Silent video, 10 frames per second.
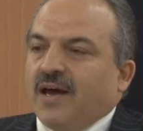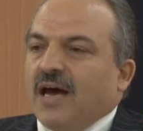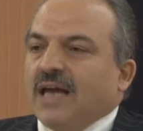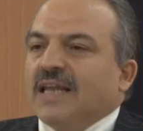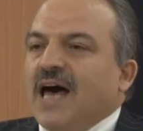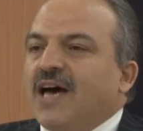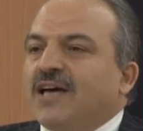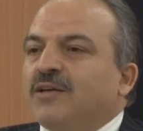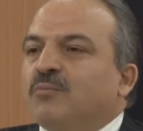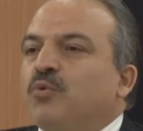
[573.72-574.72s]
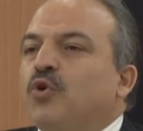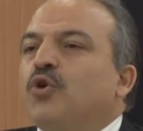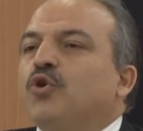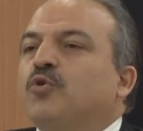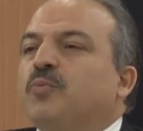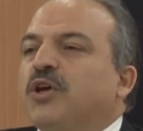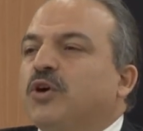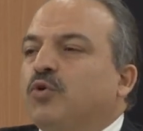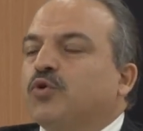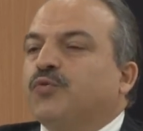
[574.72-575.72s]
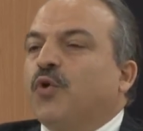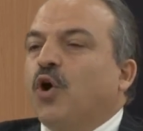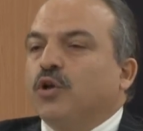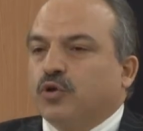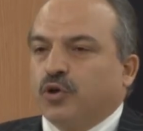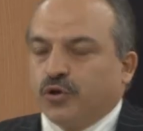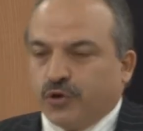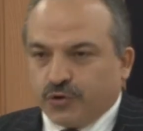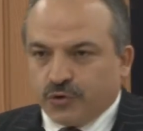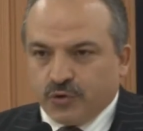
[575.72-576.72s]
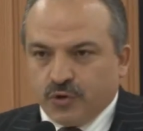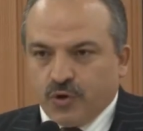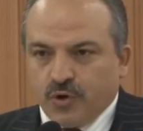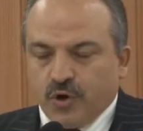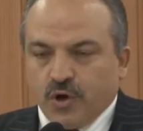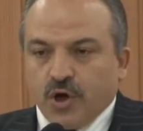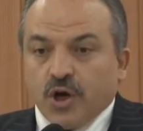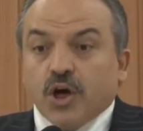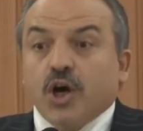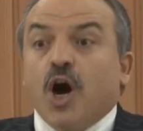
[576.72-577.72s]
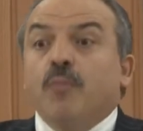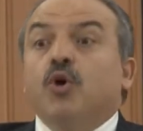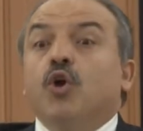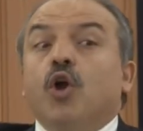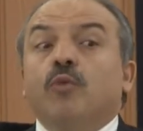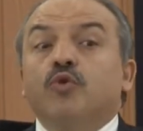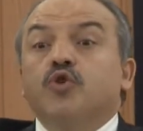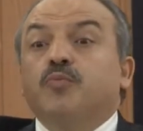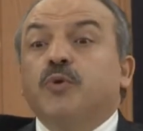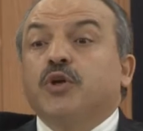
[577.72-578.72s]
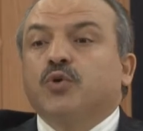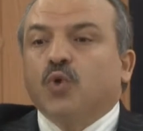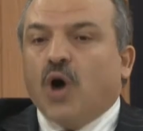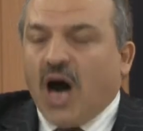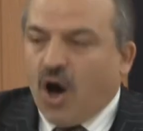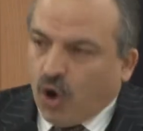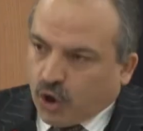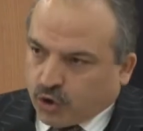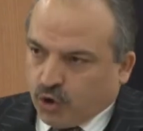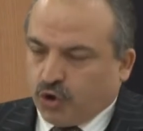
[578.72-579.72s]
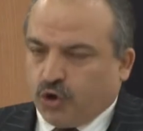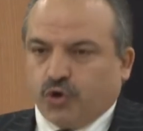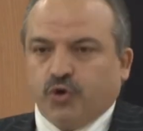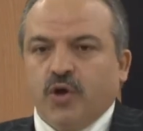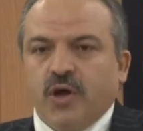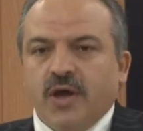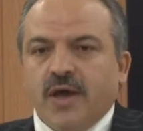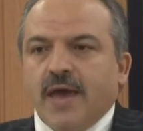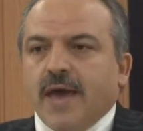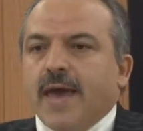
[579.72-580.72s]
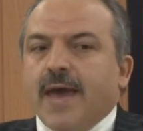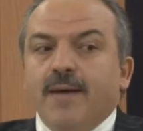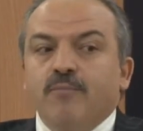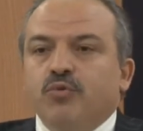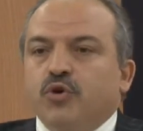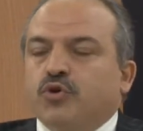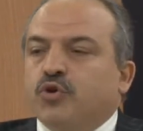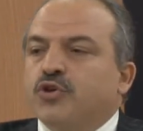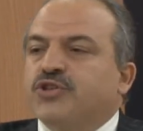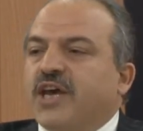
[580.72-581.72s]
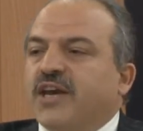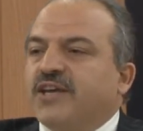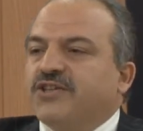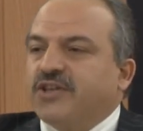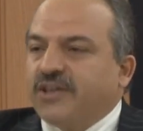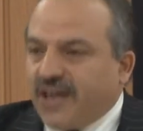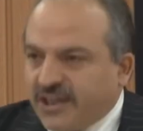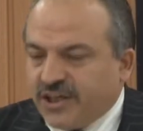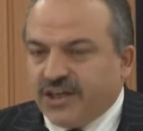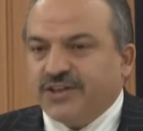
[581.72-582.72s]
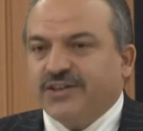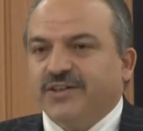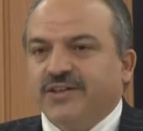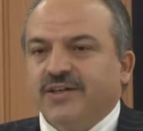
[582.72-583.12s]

Allah'ın büyük bir lütfu olduğunun, kabul olmuş bir dua olduğunun en büyük göstergesi nedir?